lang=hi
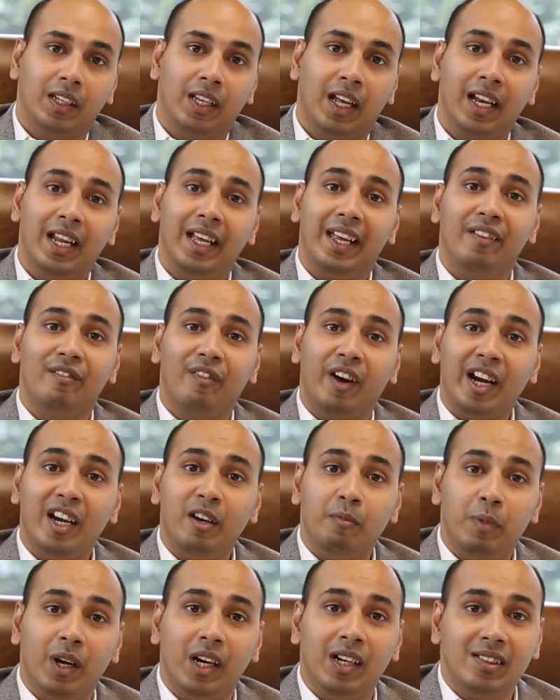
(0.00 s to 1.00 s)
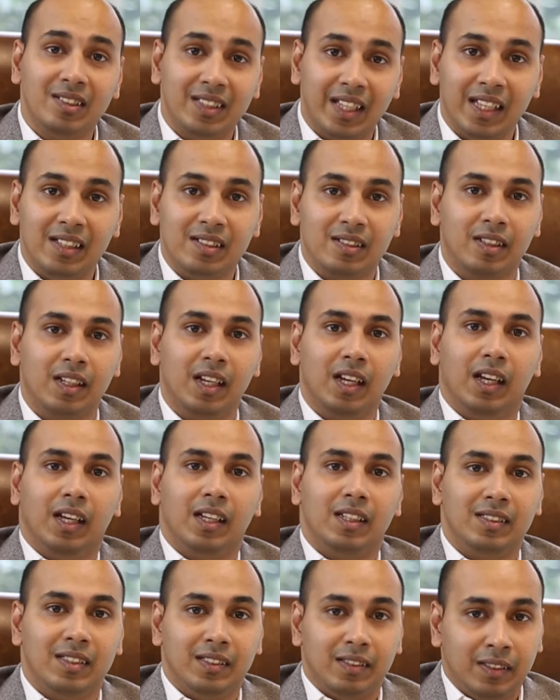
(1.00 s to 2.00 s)
यानी कि वाइट ब्लड सेल्स
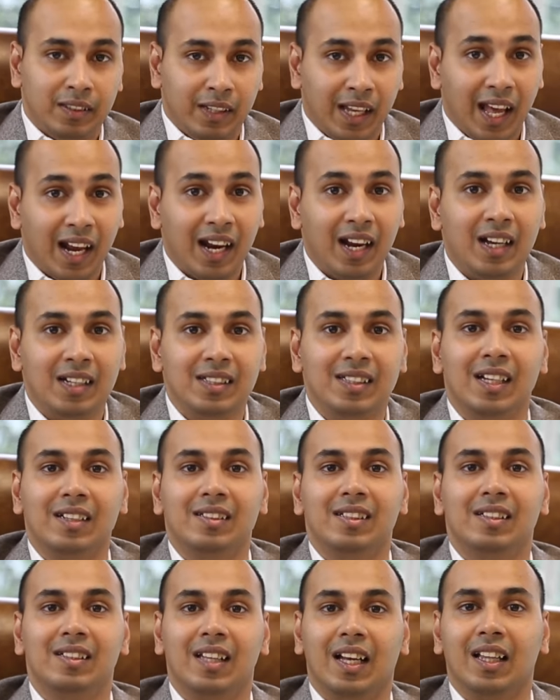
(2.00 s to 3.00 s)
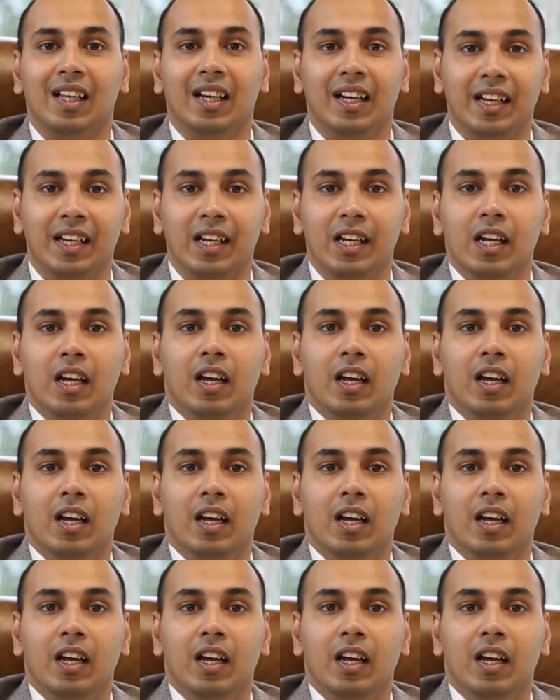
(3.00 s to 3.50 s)
11,000 से ज़्यादा है